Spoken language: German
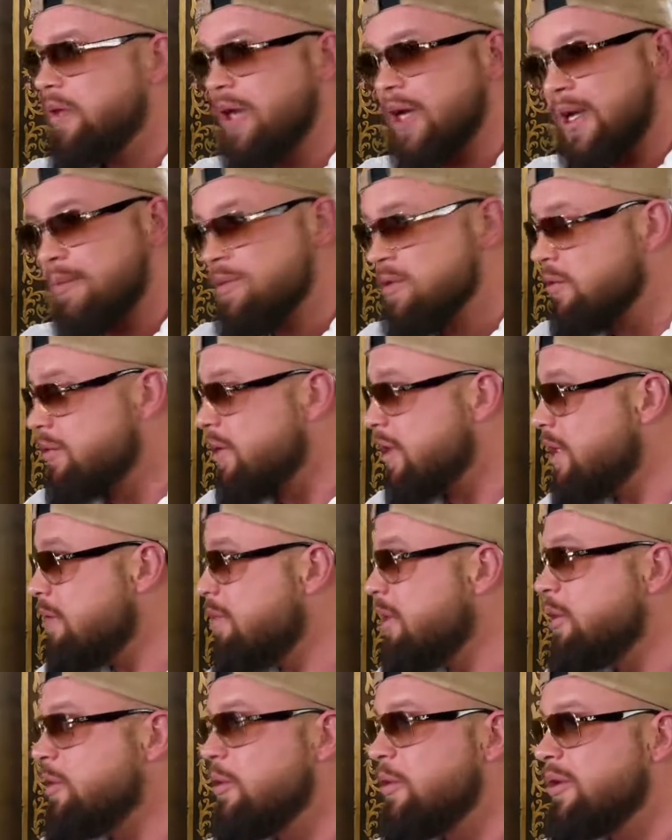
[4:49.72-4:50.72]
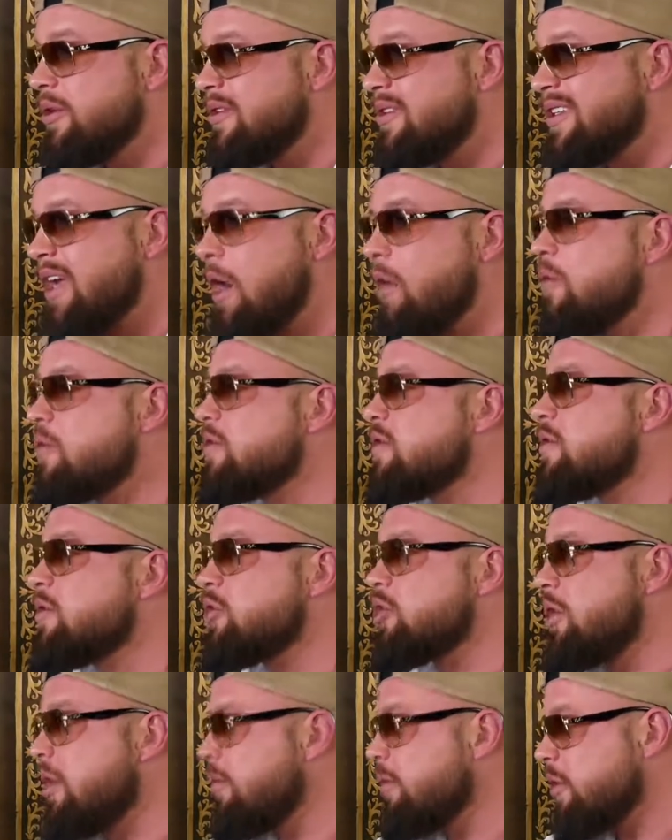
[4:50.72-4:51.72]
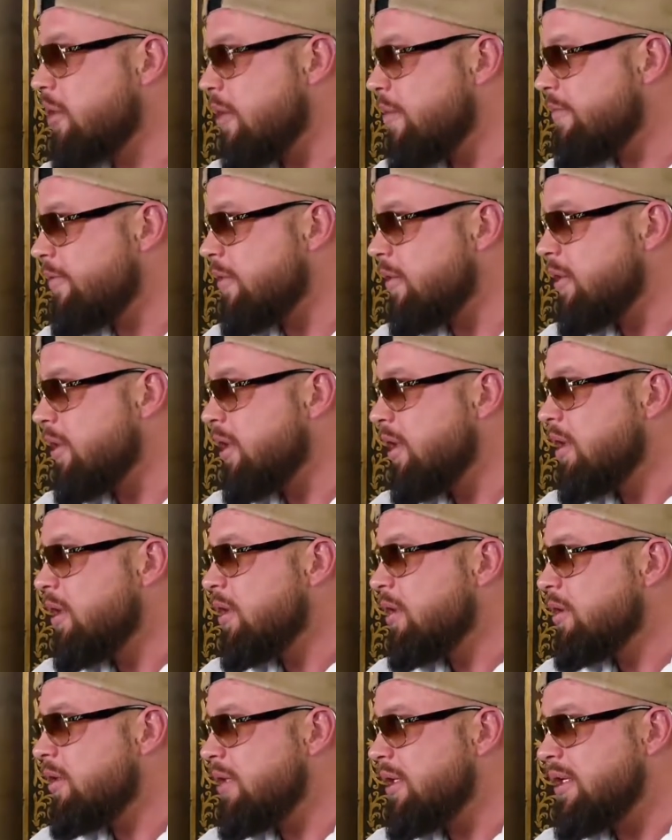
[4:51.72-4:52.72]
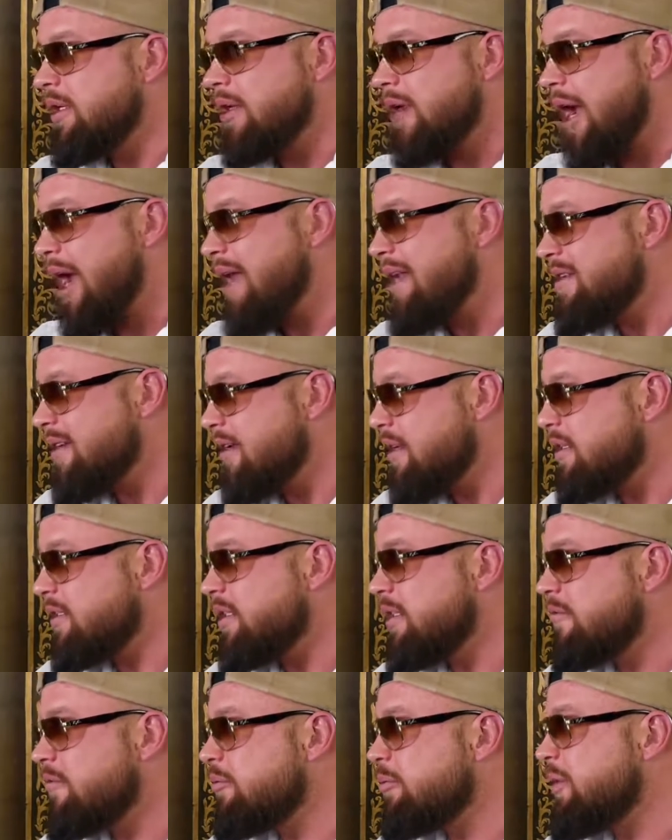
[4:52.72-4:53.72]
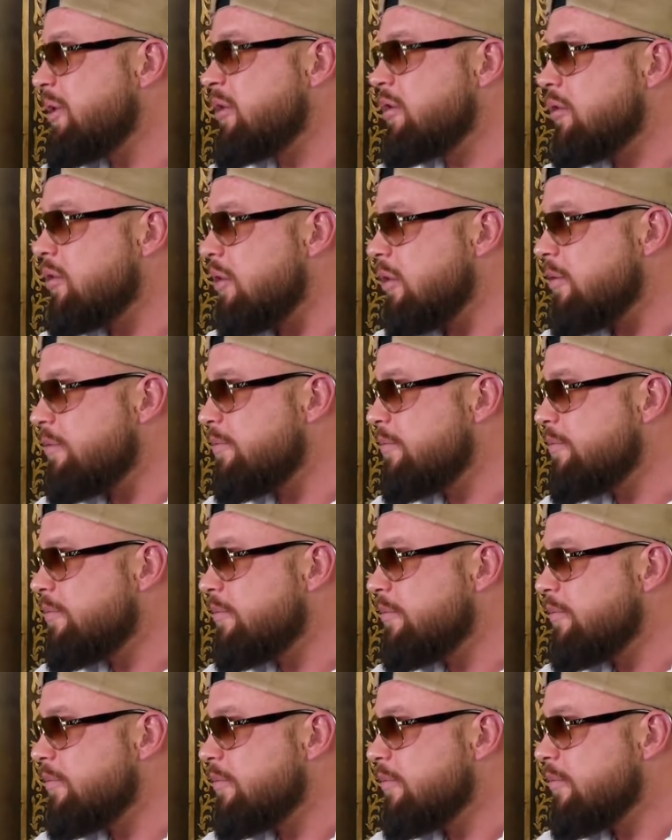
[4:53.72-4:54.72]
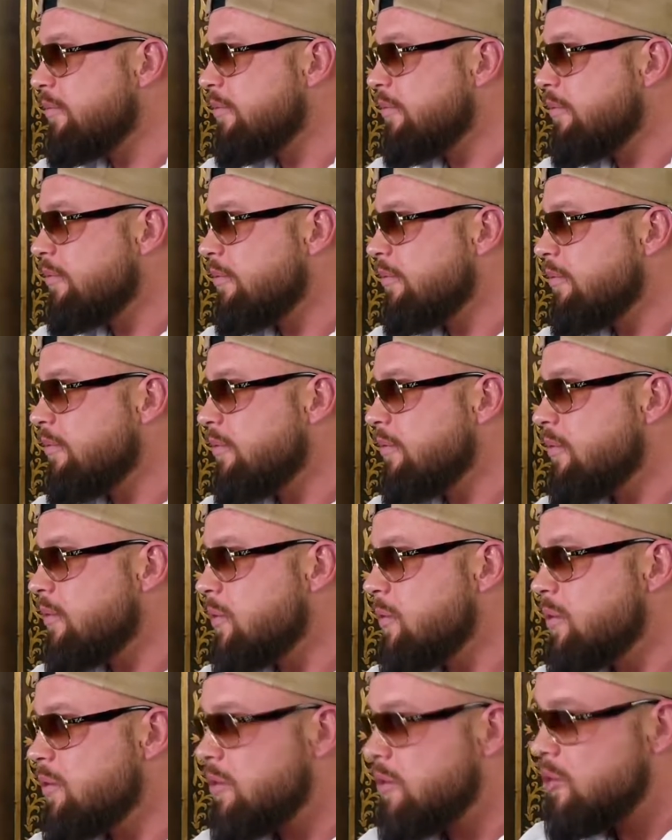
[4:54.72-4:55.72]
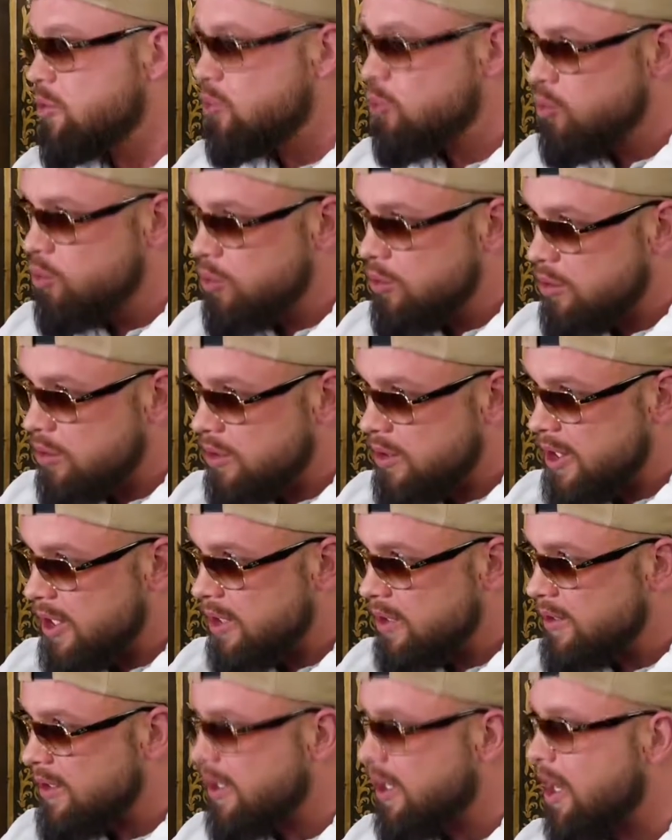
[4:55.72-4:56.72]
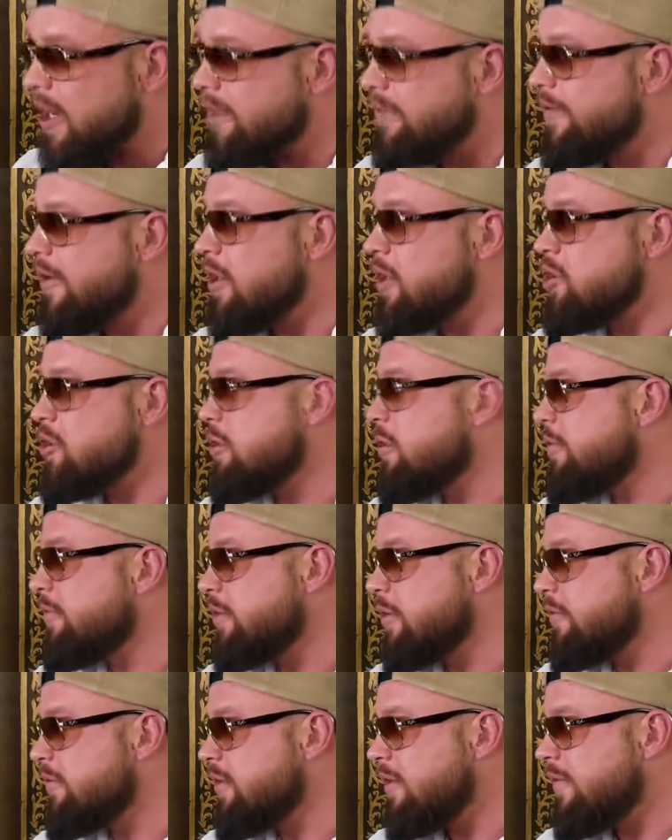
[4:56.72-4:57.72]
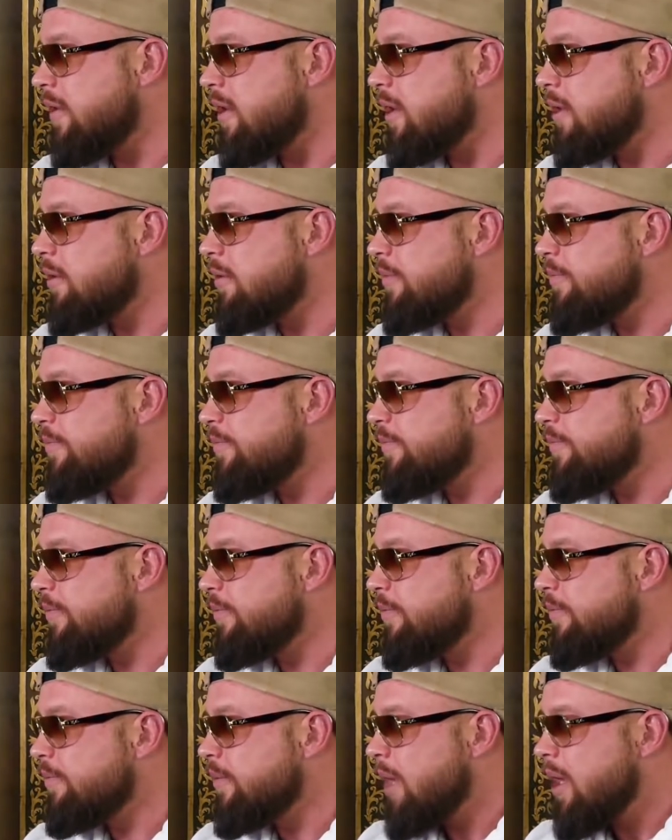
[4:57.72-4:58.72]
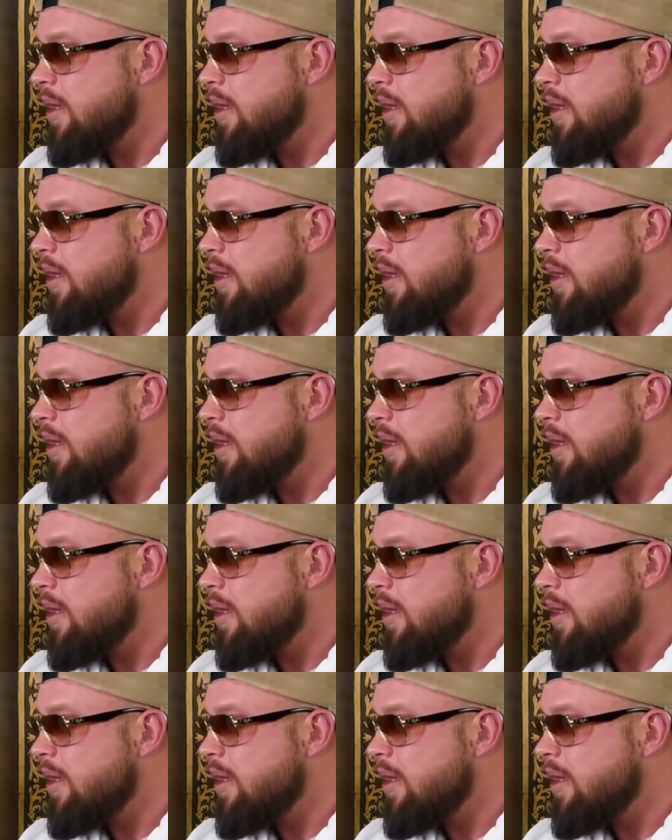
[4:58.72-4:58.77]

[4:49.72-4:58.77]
Und da gibt es unter den Millionen tausende schlaue Köpfe, die Alternativen bieten können zu Dingen, die gerade falsch laufen auf der Welt. Ja.